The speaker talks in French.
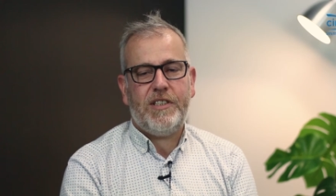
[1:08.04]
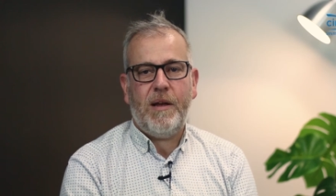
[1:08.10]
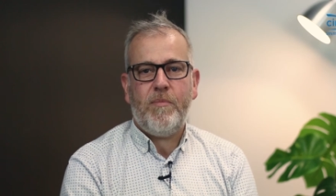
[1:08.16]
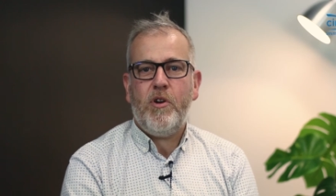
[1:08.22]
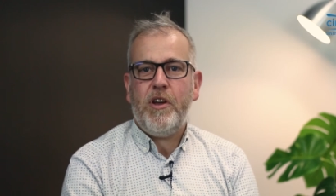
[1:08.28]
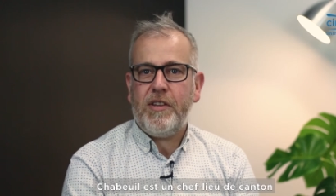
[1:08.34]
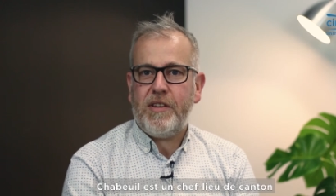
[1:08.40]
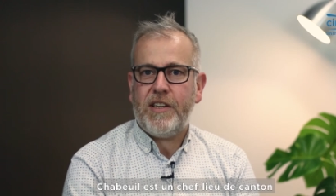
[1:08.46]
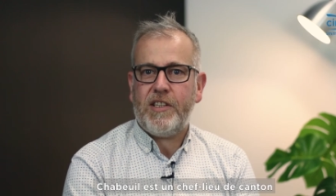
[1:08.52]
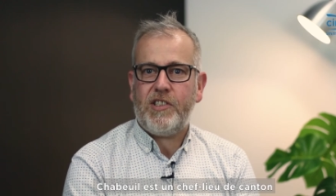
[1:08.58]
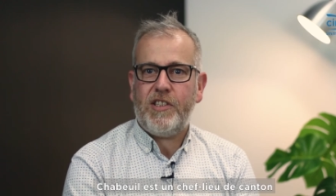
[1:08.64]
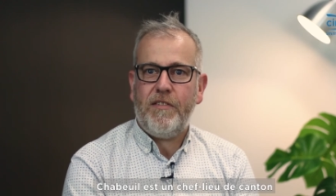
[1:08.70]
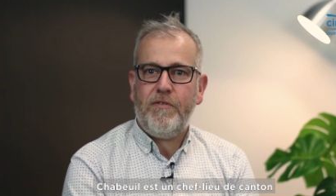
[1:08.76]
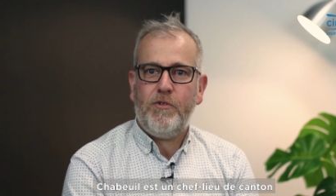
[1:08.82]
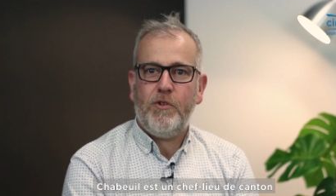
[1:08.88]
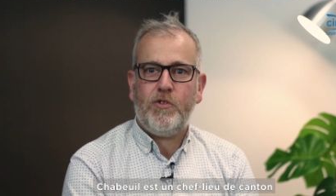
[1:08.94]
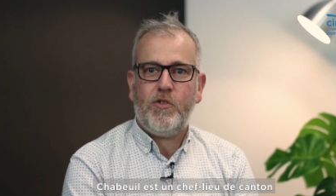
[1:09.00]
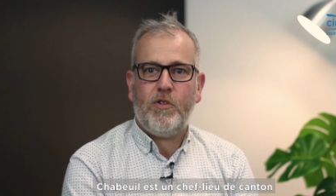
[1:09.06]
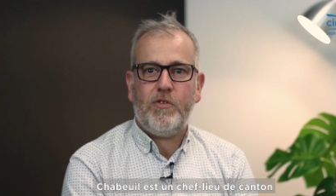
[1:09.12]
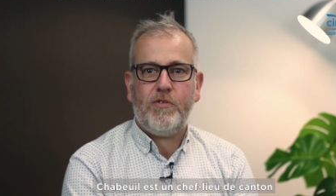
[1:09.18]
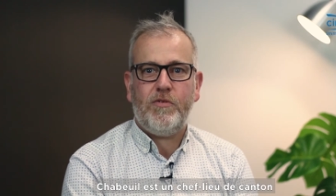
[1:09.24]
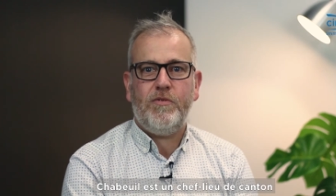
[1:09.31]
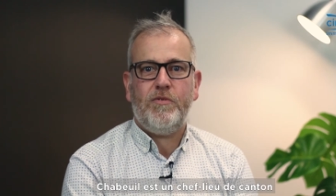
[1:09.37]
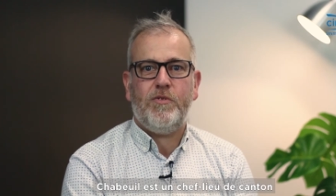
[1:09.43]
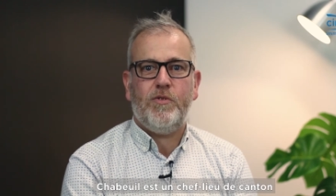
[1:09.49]
Chabeuil est un chef-lieu de
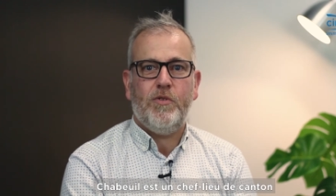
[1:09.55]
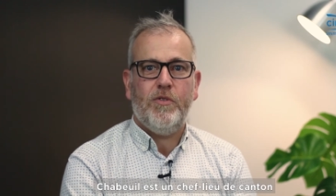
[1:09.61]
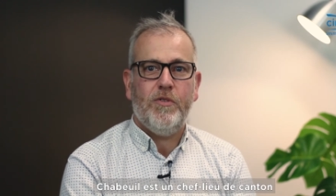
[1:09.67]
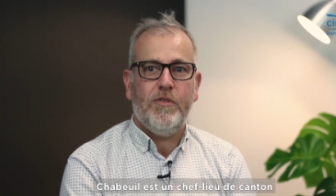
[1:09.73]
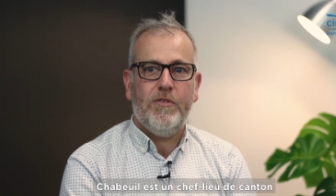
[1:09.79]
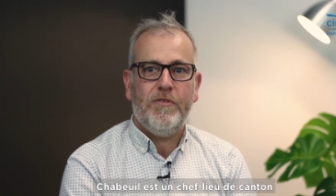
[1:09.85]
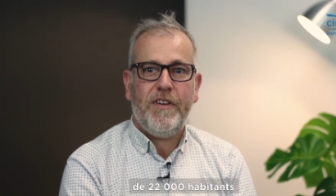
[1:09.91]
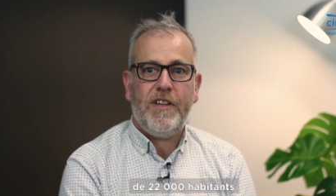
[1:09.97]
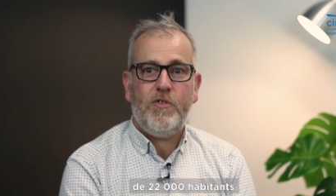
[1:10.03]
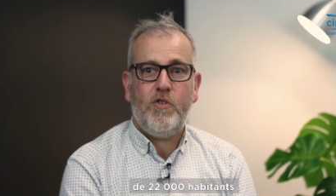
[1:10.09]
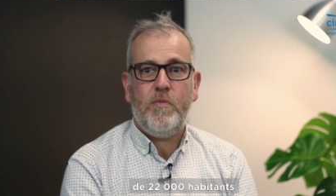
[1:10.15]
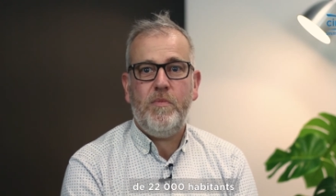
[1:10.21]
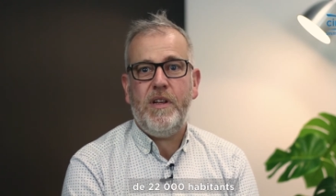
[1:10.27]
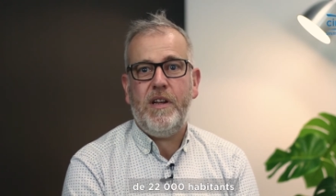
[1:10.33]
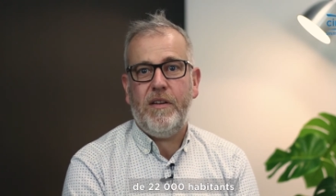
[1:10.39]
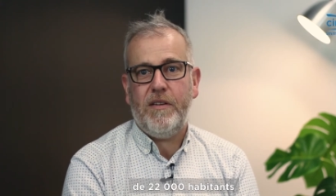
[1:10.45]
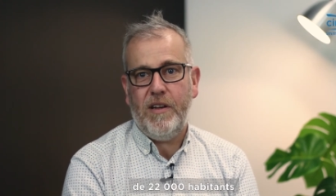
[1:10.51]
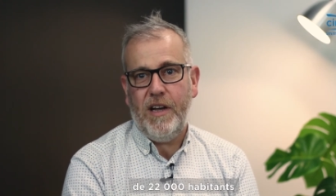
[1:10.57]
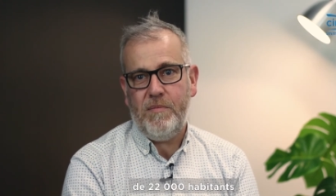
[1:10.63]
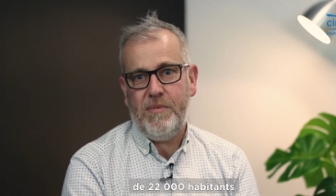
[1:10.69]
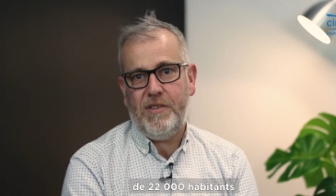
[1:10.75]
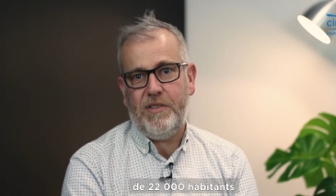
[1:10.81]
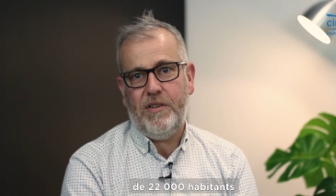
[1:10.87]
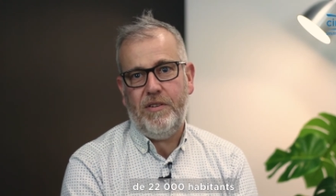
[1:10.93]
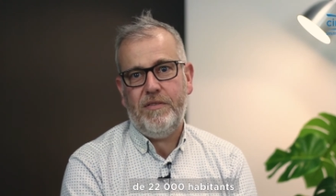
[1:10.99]
canton de 22 000
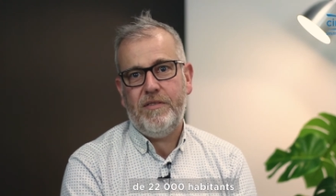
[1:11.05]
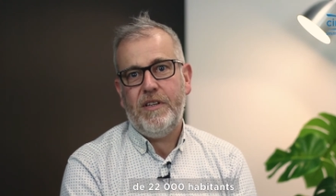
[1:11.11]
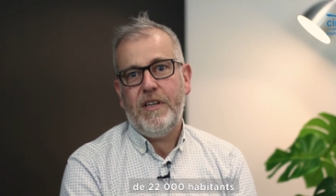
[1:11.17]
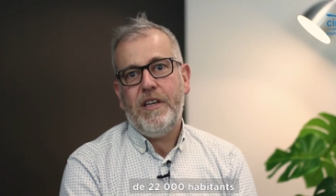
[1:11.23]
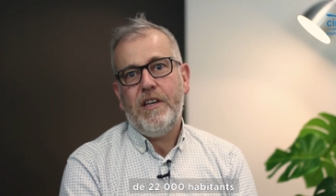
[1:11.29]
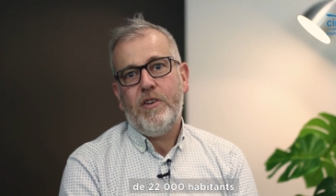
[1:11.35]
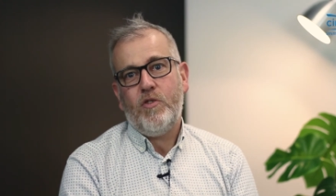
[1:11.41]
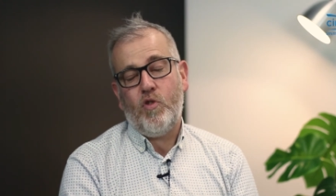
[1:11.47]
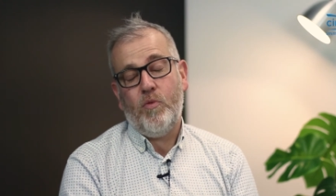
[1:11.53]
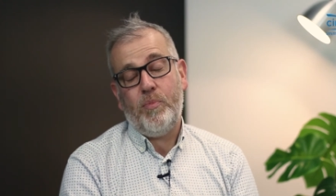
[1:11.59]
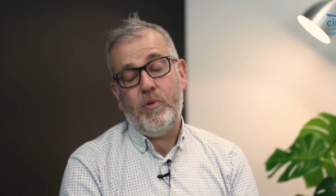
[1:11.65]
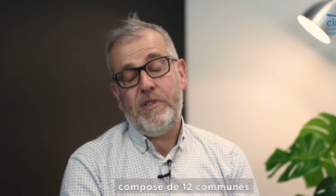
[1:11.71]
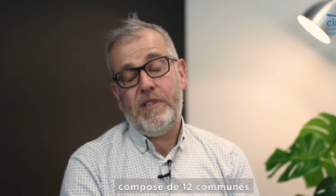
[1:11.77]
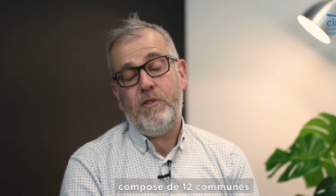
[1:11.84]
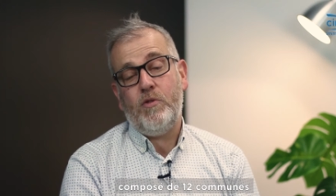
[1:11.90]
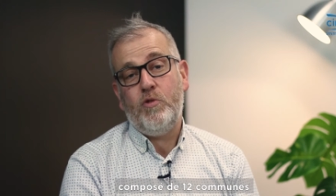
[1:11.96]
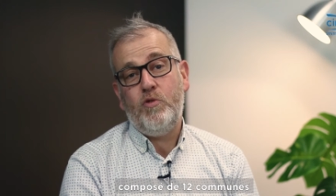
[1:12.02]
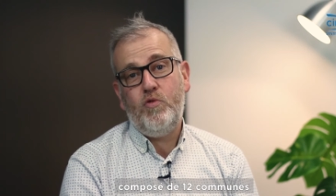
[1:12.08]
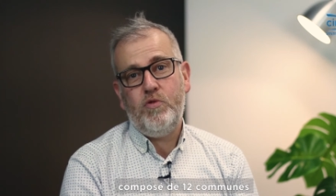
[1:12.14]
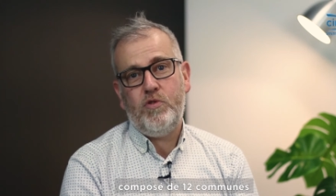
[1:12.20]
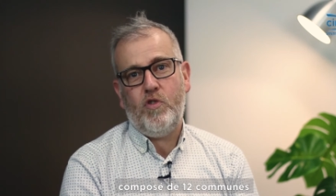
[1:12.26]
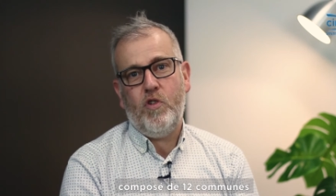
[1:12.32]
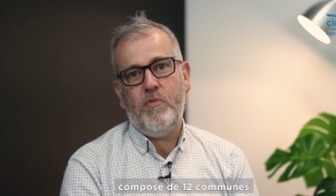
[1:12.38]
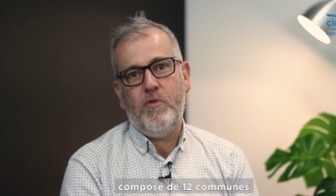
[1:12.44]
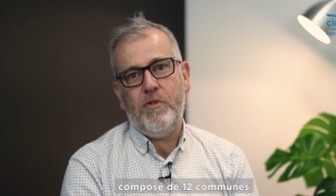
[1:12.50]
habitants, composé de
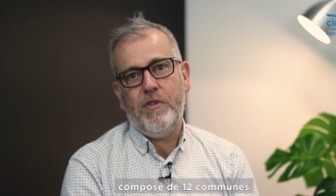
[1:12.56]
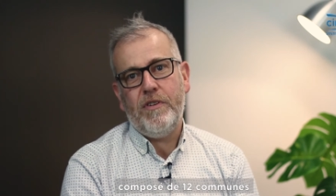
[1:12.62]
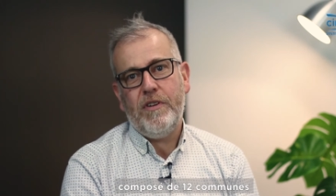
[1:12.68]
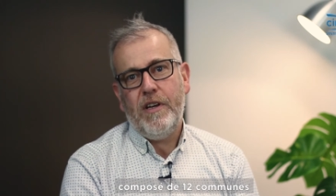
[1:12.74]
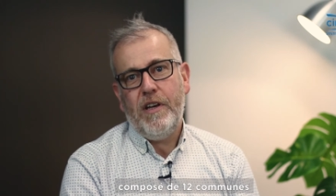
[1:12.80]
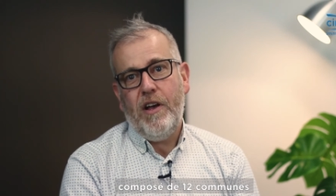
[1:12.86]
12 communes.